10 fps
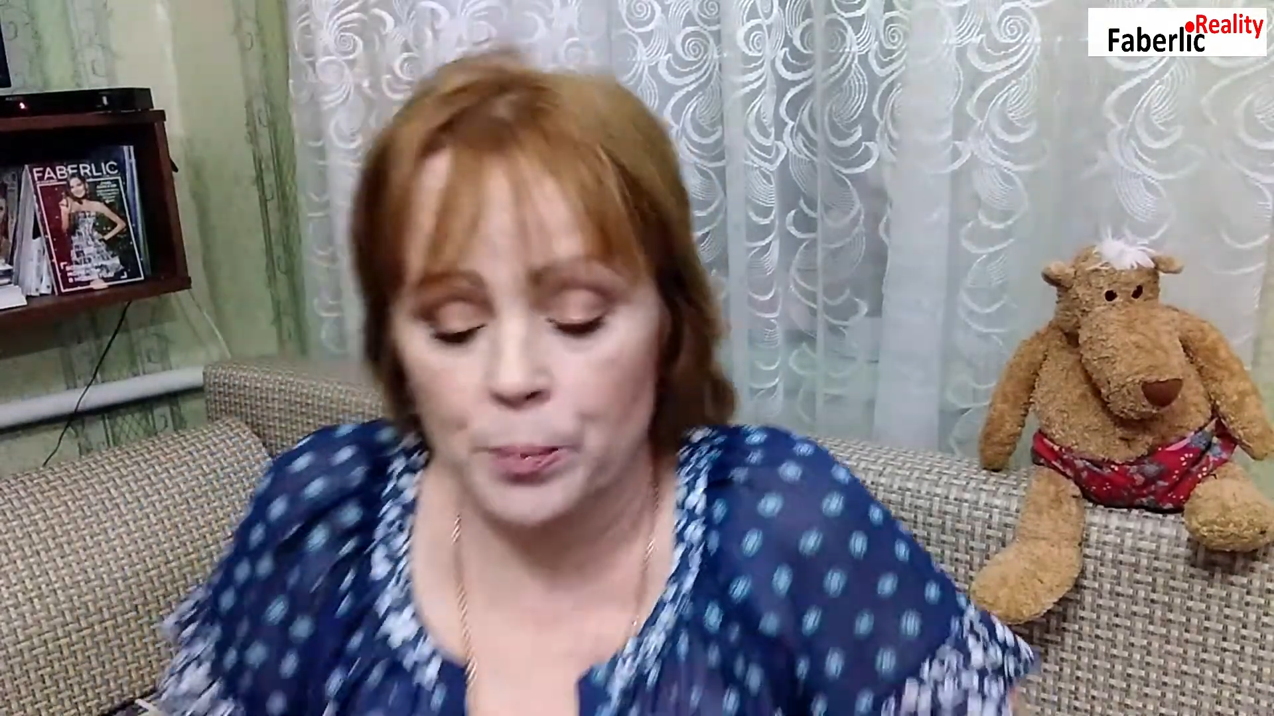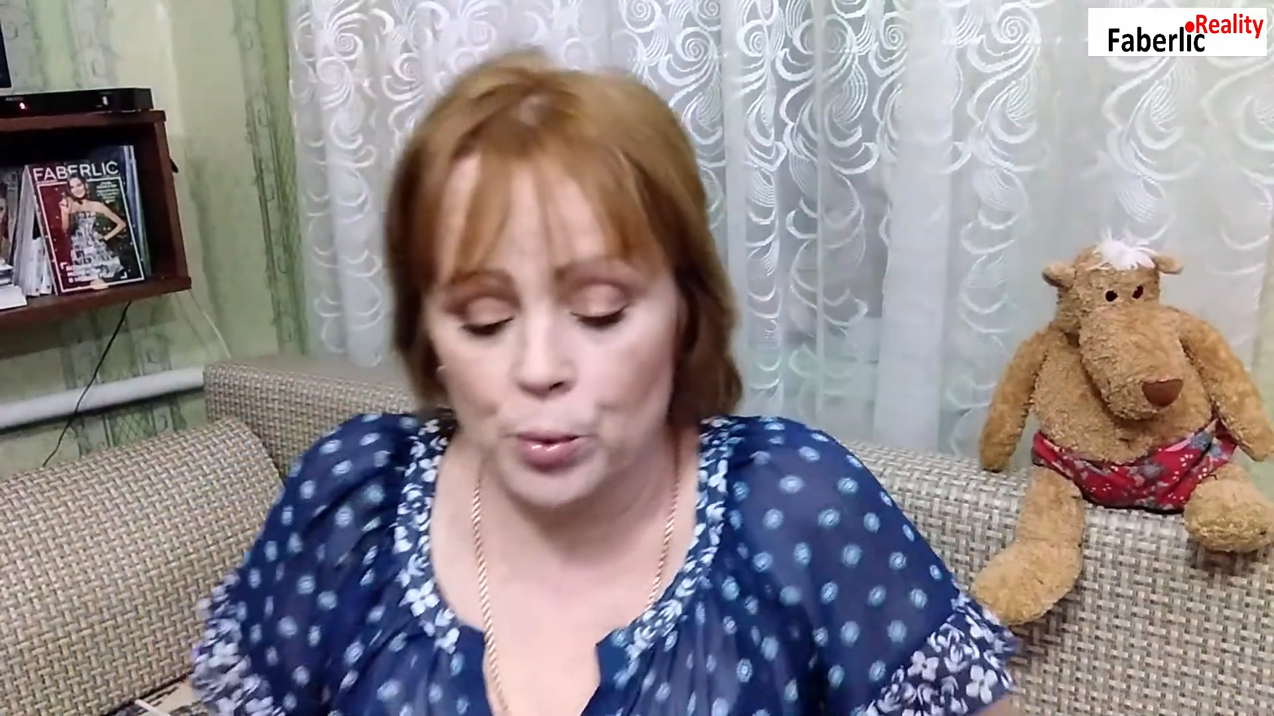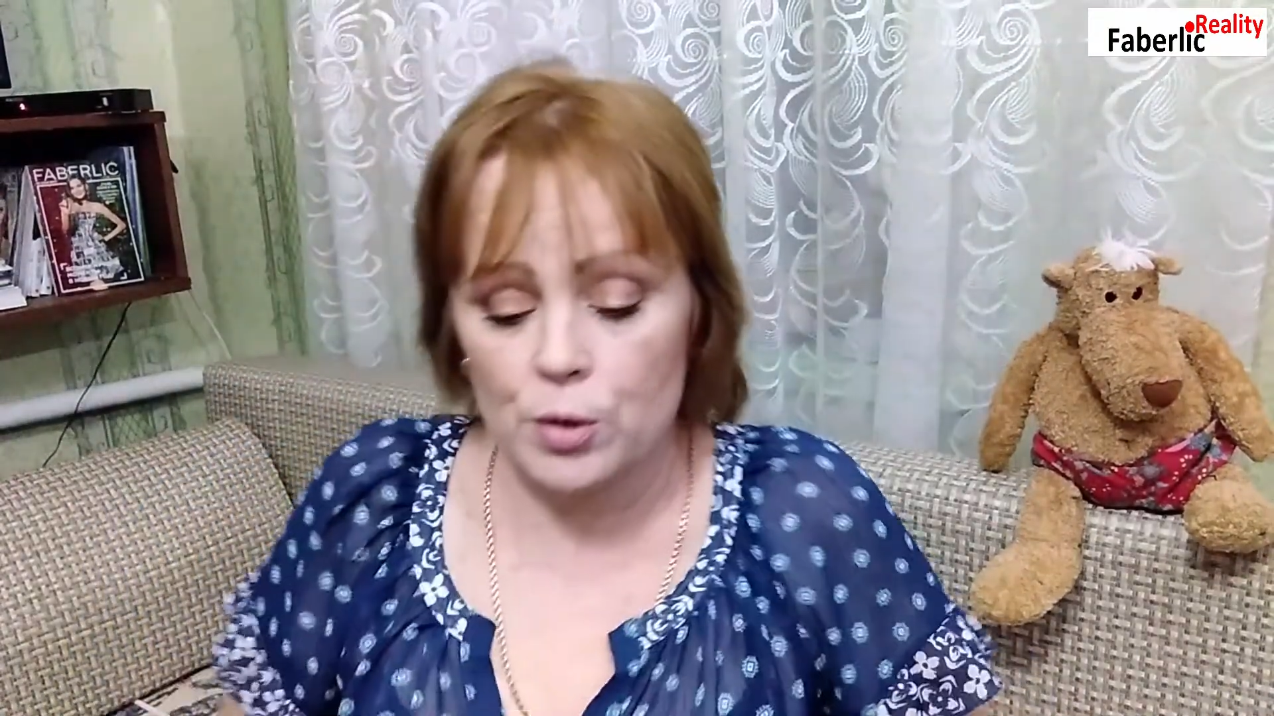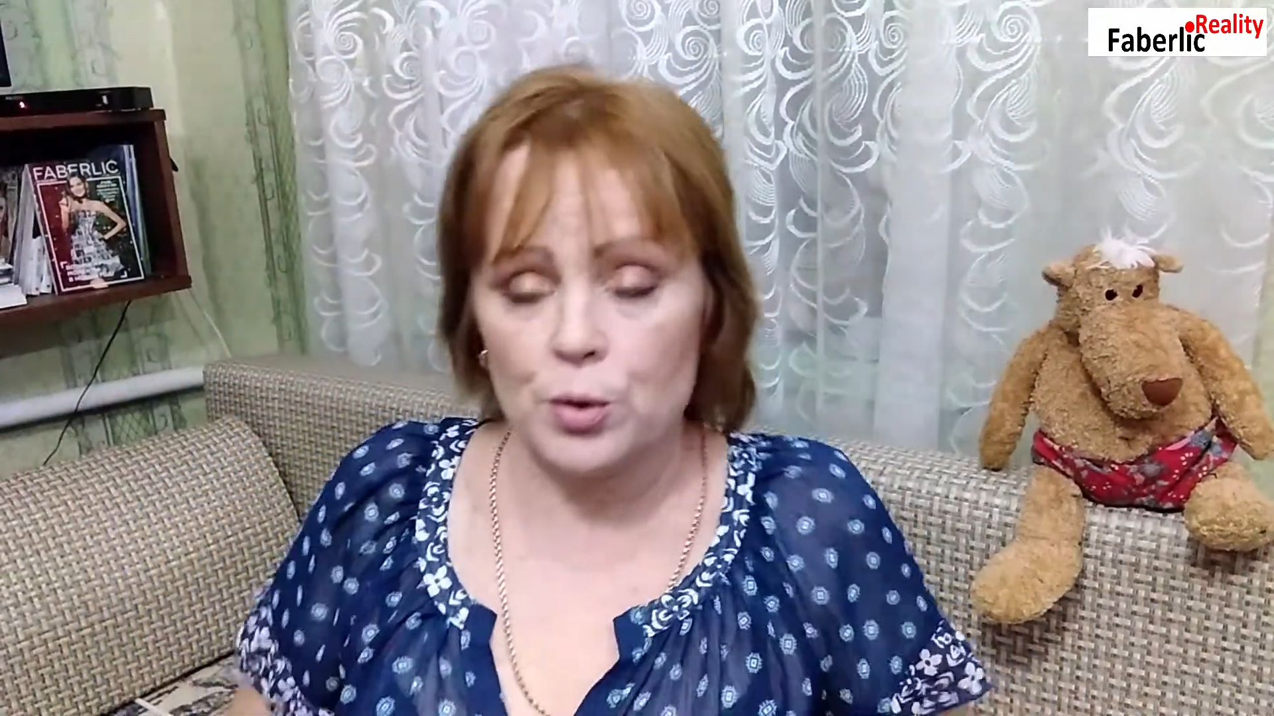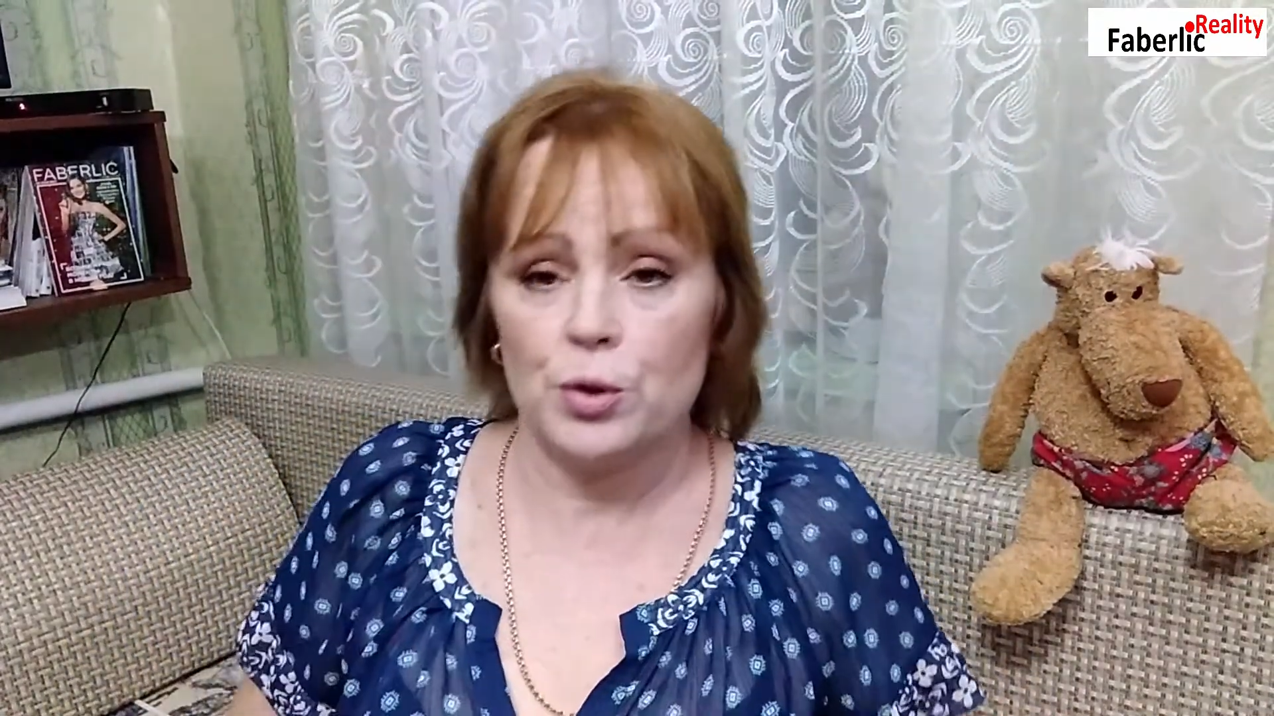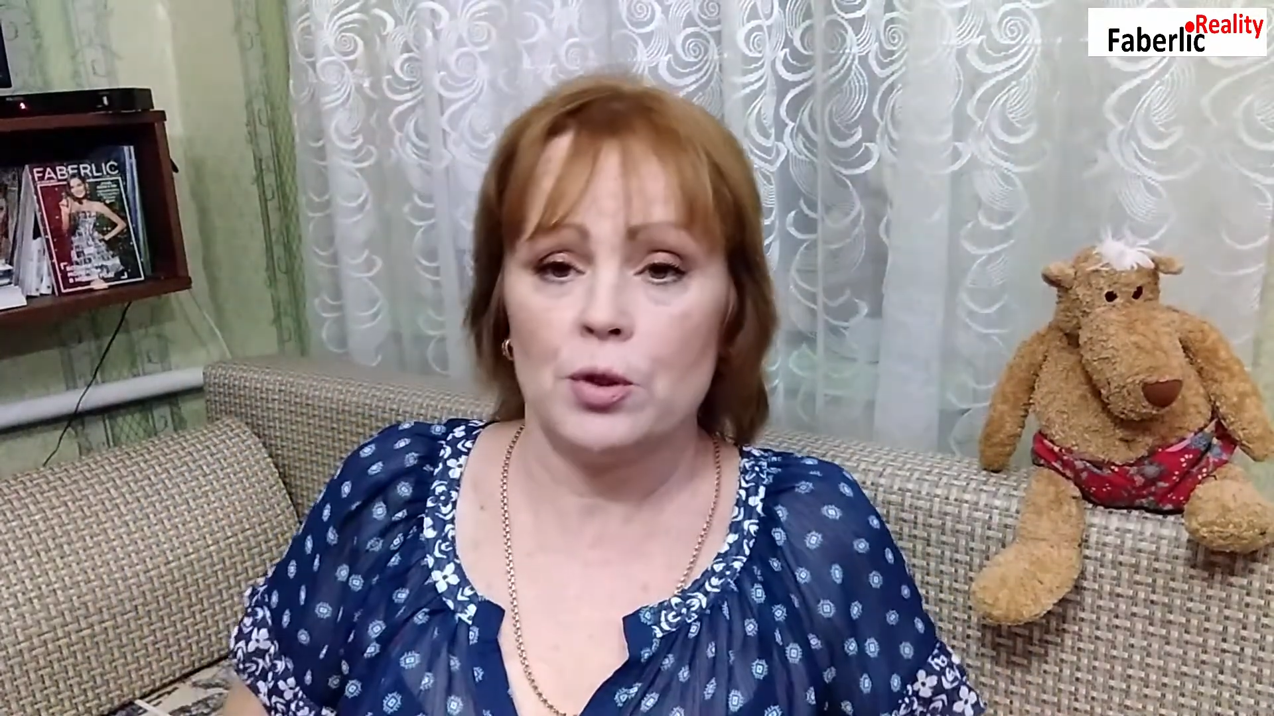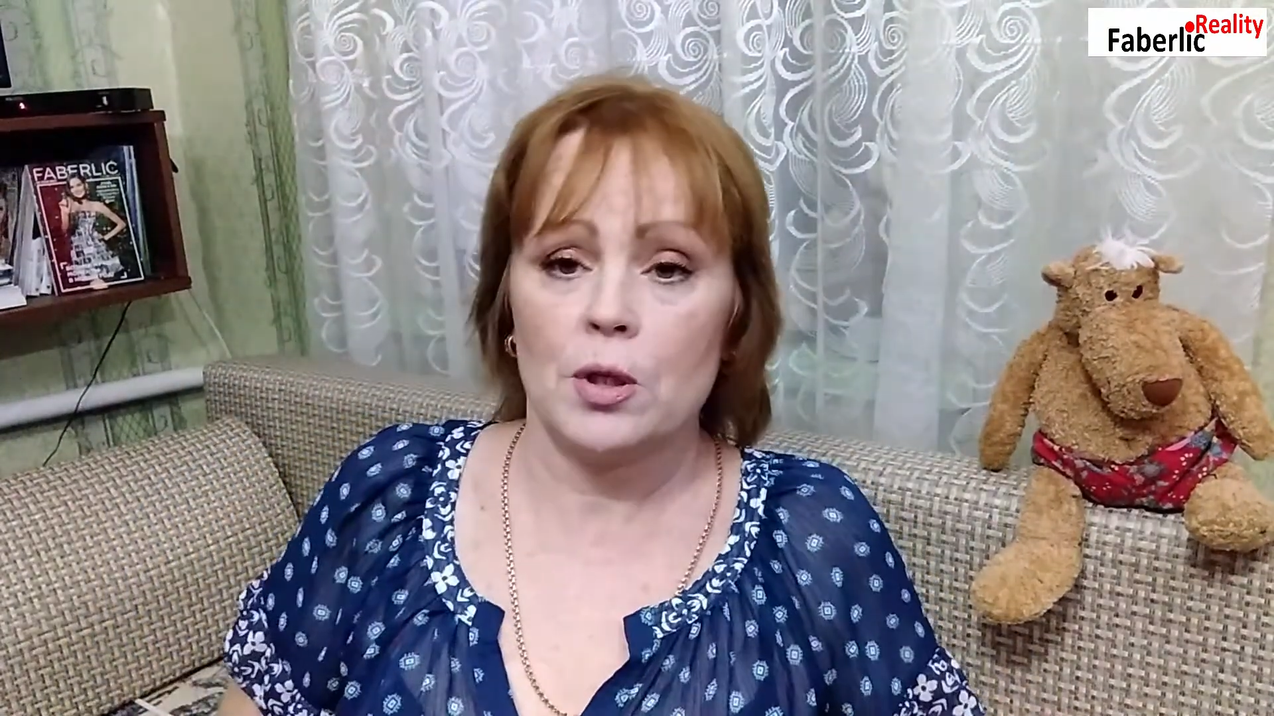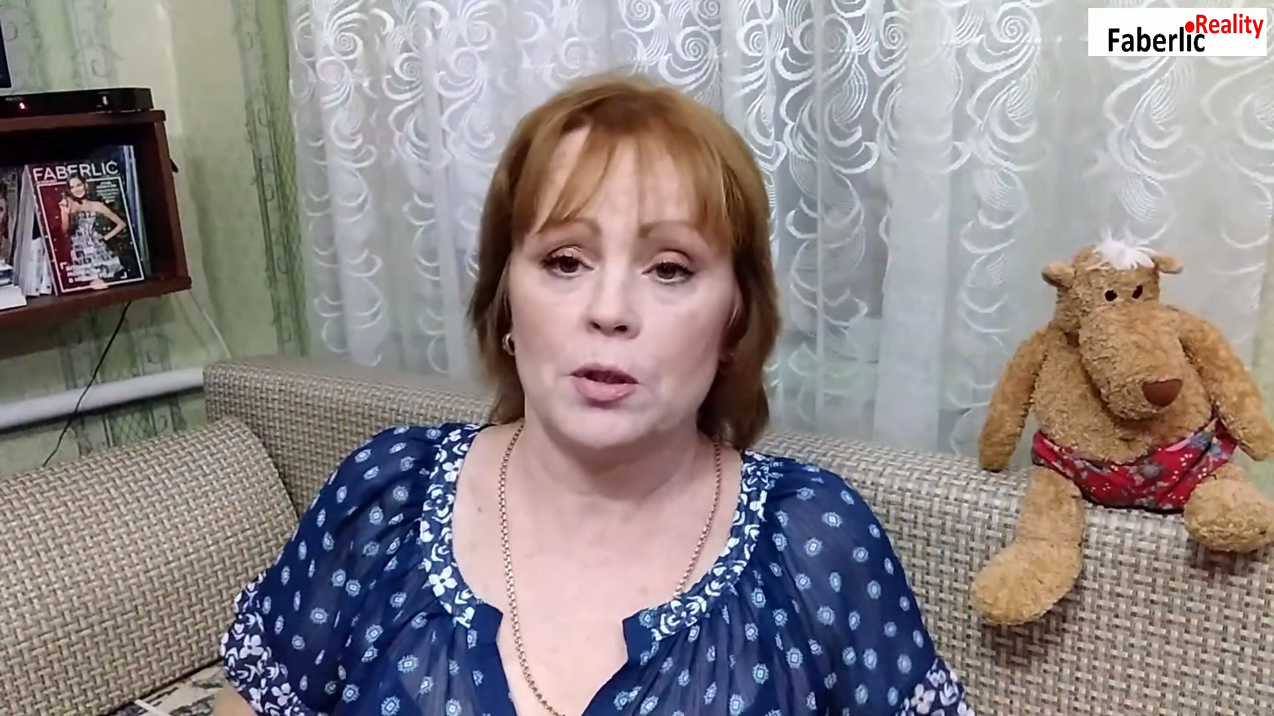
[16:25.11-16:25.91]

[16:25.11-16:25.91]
пользуйтесь